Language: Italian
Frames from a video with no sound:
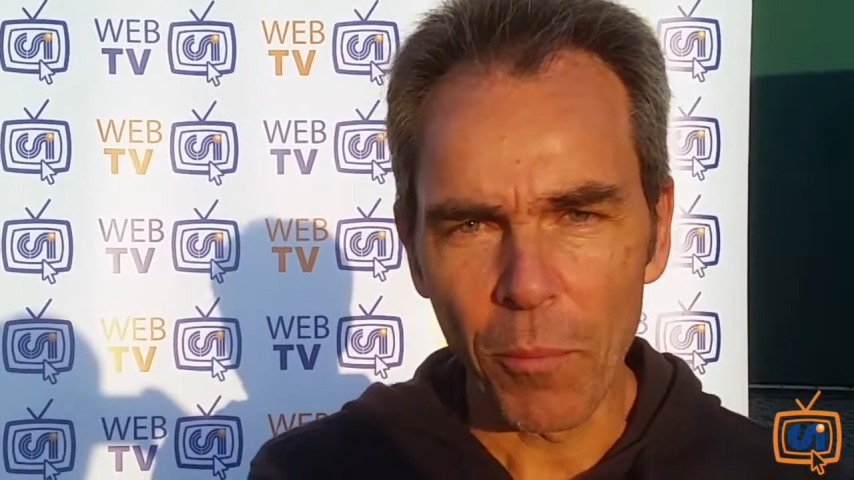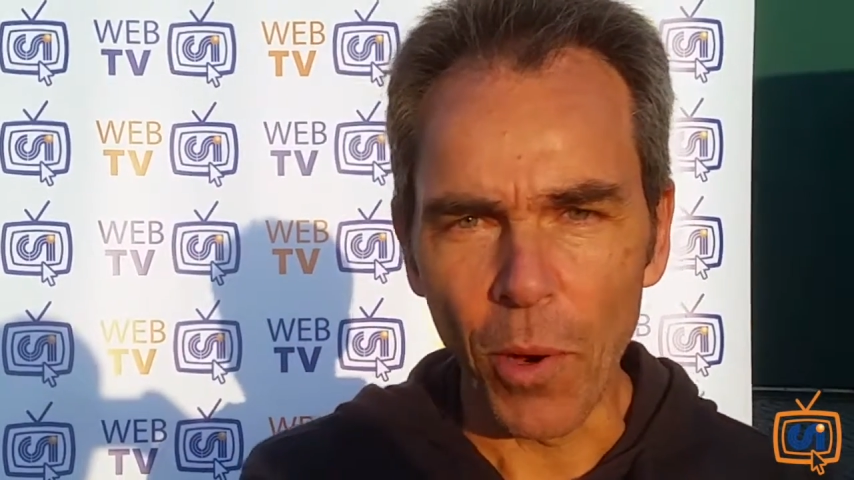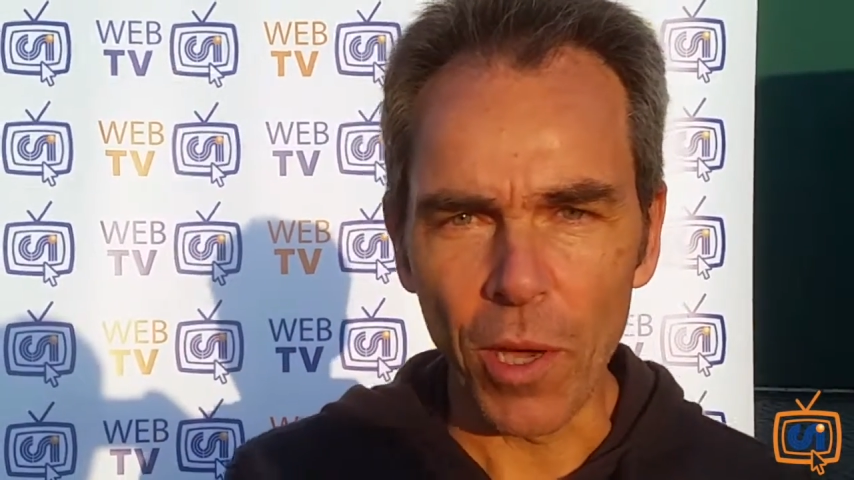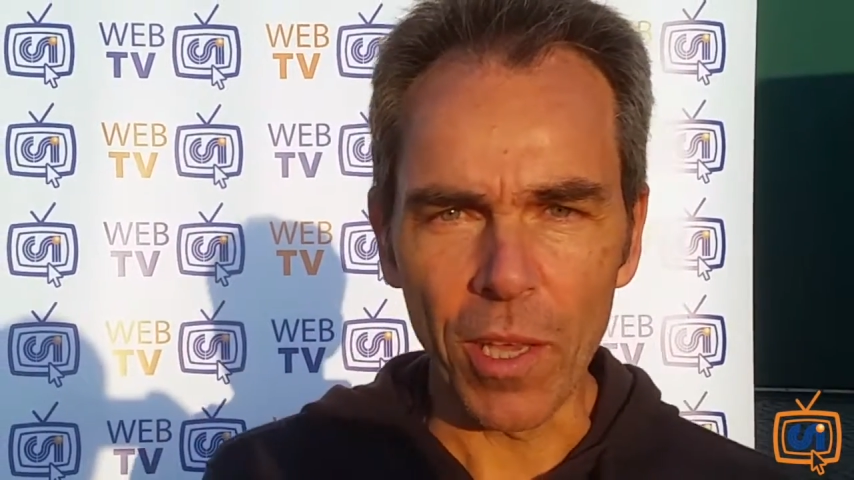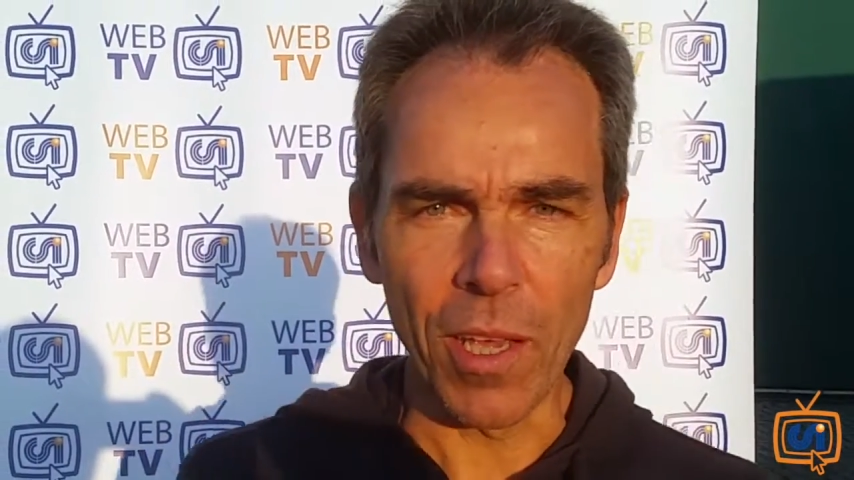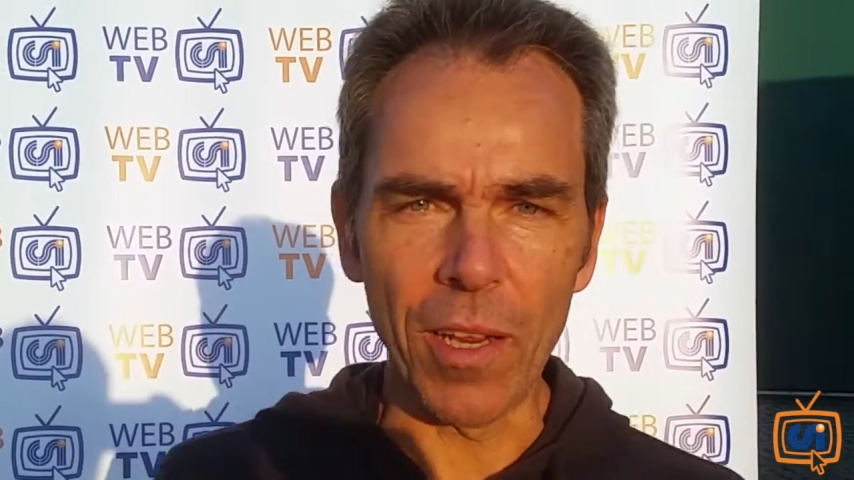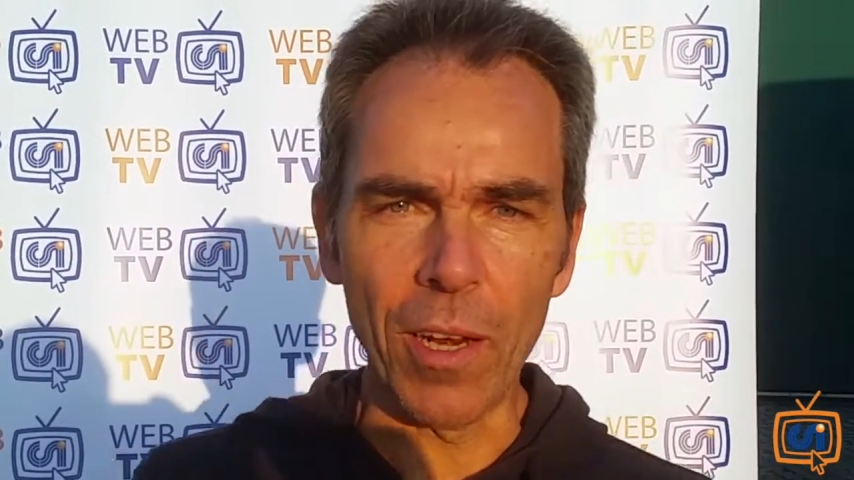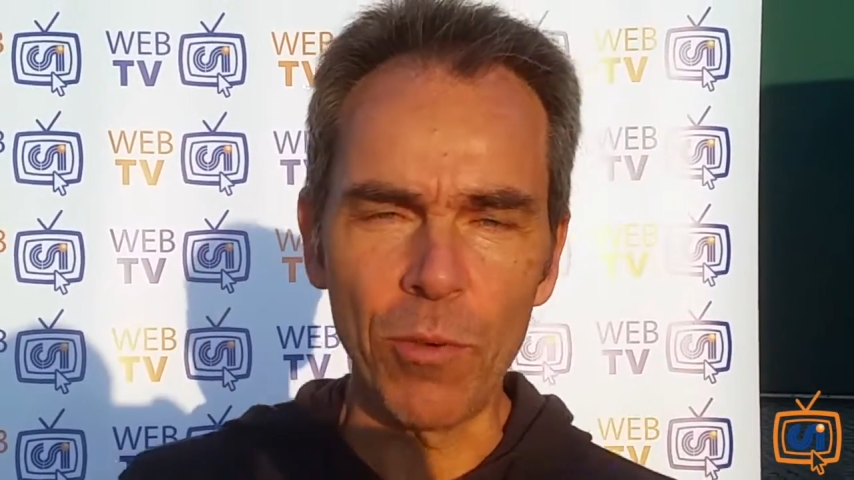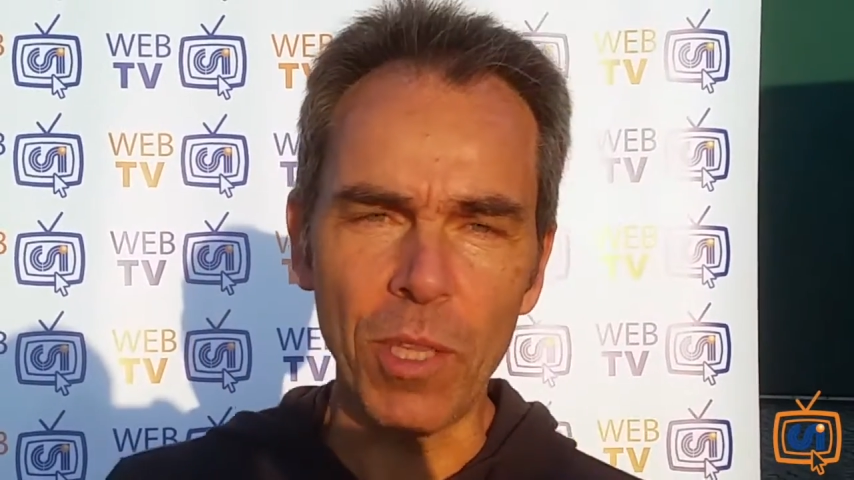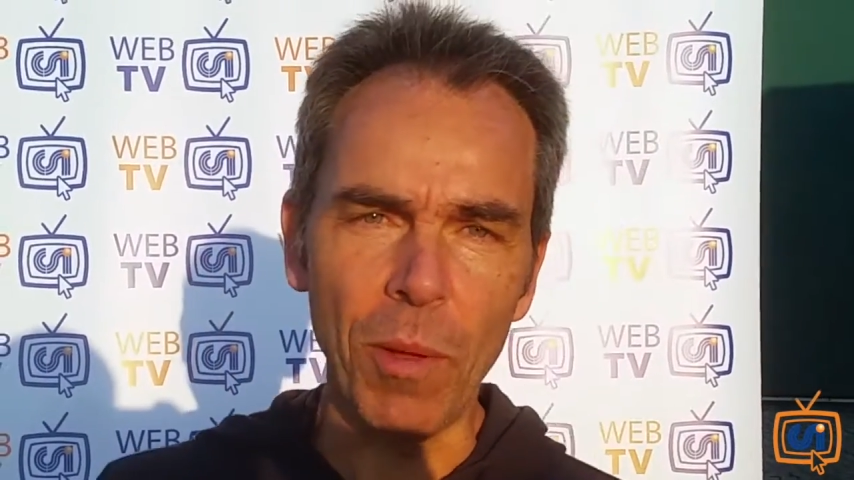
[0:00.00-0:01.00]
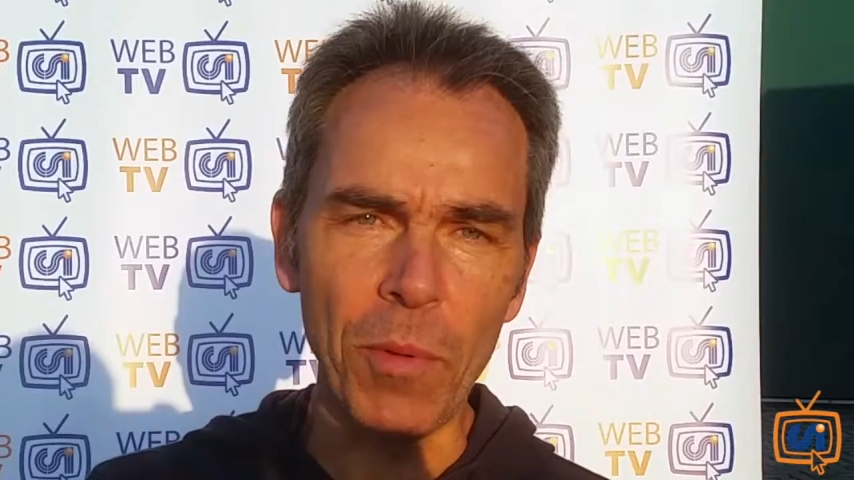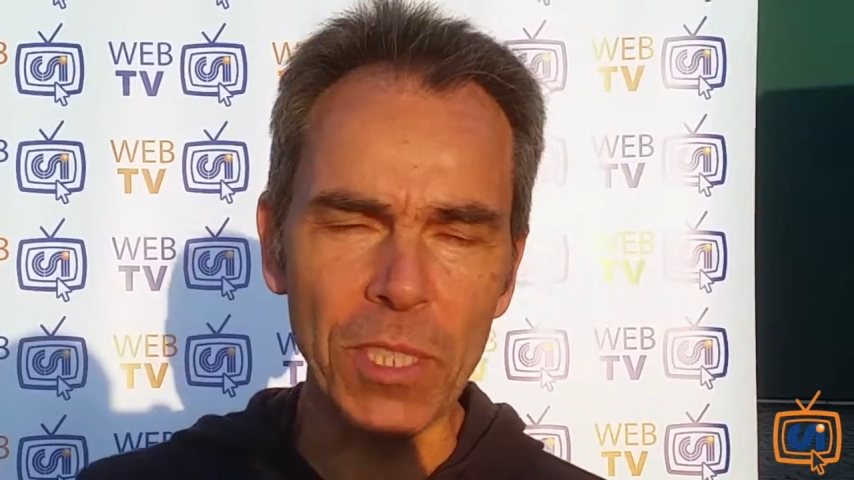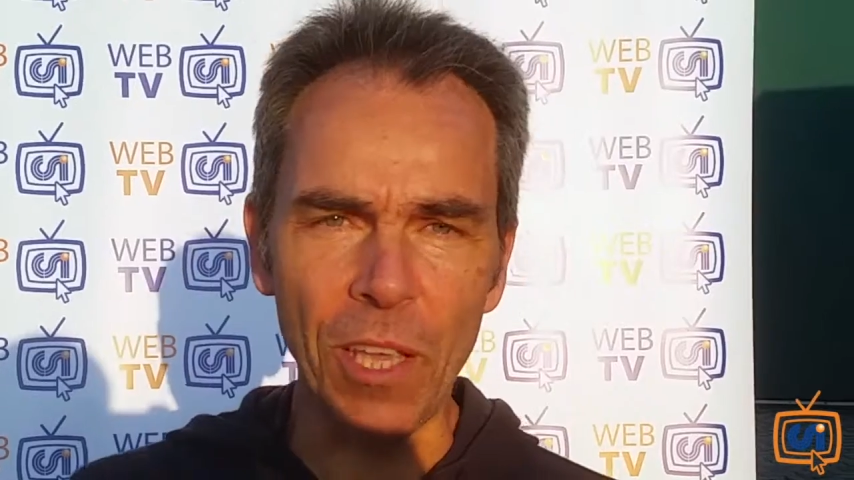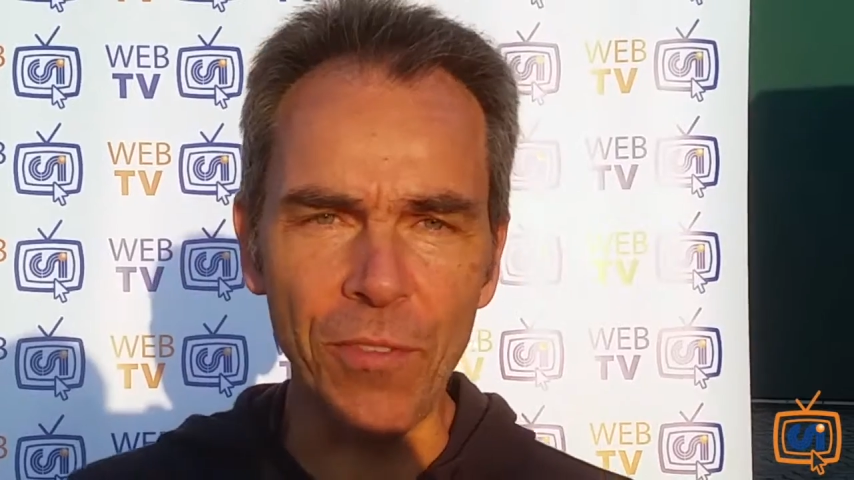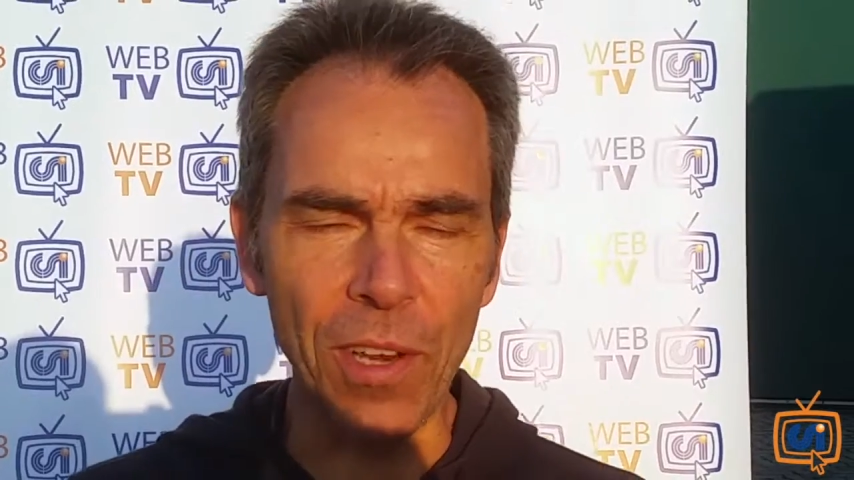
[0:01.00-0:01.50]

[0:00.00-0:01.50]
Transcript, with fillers: poi eh, nell'ultima mischia